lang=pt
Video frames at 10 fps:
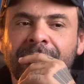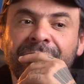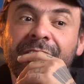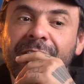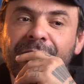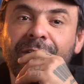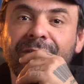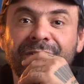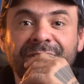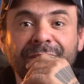Então você ganhou
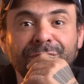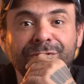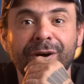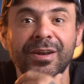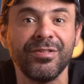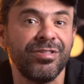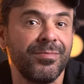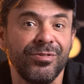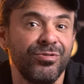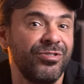900 dólares em
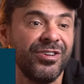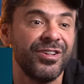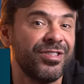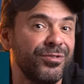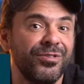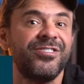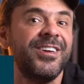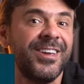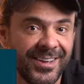cima de um dinheiro que você Agora não tinha. Eu